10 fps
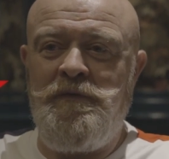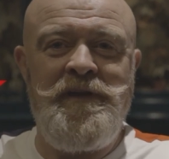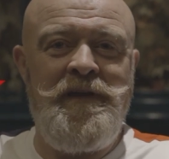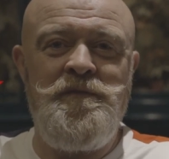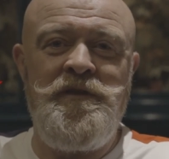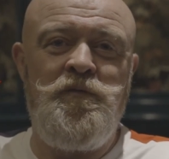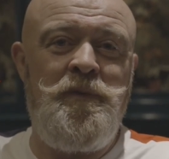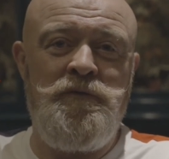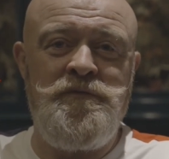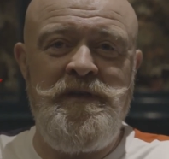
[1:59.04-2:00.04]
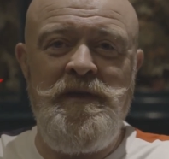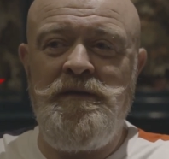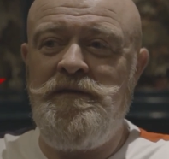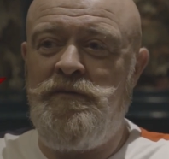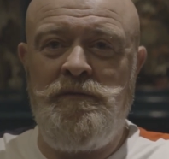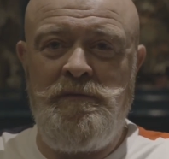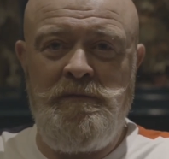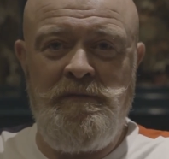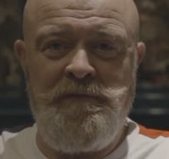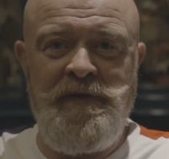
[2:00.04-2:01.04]
on a quand même des super outils qui sont
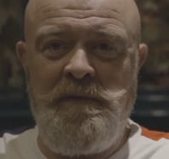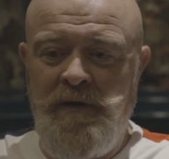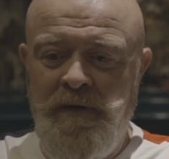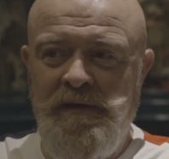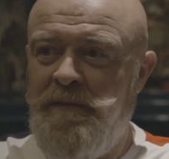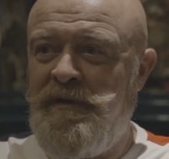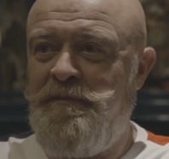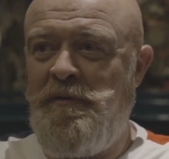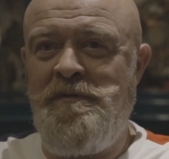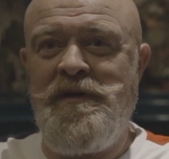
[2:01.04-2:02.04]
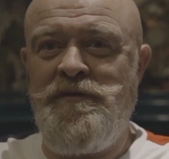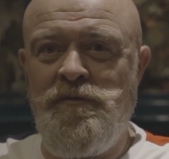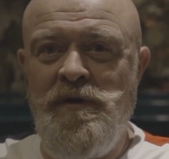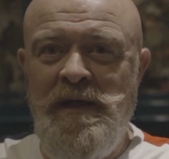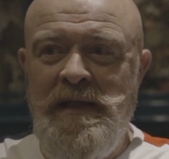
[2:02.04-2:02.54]
fiables, il n'y a pas de problème là-dessus.